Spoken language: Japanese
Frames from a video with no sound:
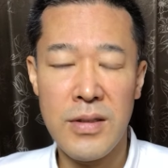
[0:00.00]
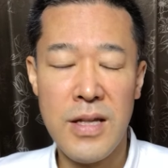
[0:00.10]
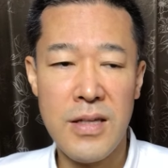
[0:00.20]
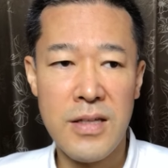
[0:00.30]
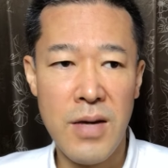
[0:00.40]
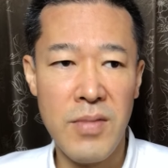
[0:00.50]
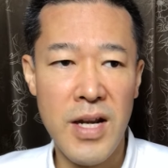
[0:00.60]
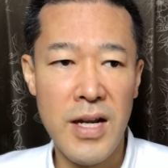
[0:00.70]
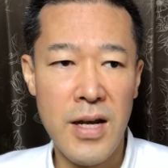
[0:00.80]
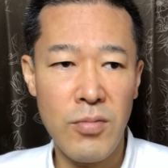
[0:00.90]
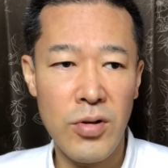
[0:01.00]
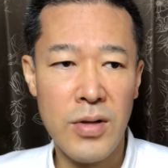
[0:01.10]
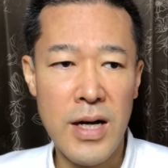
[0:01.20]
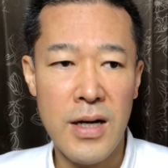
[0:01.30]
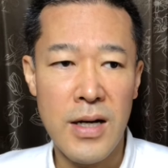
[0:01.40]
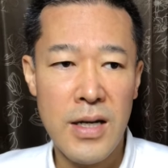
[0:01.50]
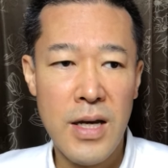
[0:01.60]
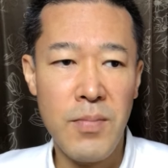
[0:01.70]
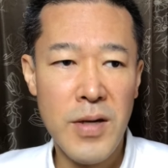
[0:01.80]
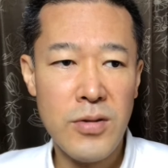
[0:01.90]
でしか見れないものが
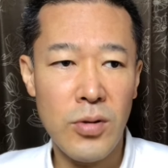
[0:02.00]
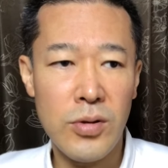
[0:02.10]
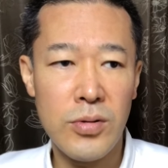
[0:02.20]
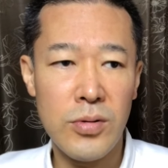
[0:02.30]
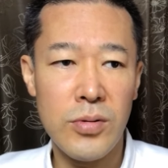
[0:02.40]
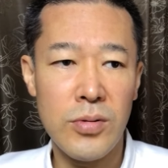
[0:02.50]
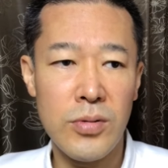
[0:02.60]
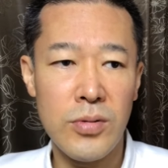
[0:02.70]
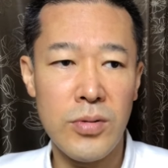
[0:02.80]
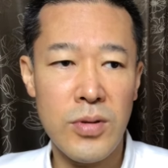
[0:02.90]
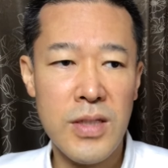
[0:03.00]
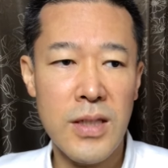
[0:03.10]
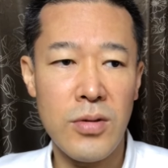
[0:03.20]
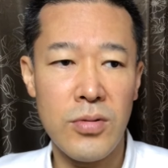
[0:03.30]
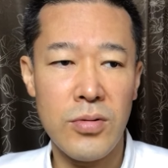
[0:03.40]
やっぱりそういうどっちかとい